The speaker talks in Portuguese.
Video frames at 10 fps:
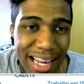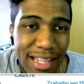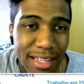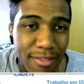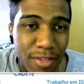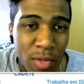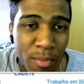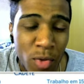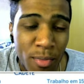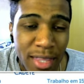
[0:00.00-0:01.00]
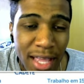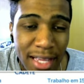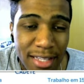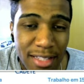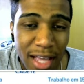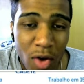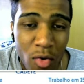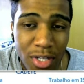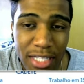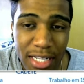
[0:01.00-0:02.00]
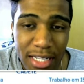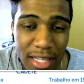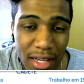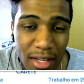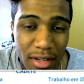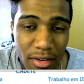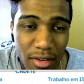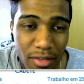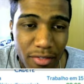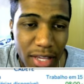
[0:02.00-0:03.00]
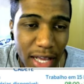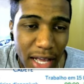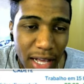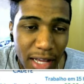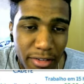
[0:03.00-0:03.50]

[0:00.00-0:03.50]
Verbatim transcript: Cara, ele, tá fazendo abdominais. Aonde que ele tá? Vem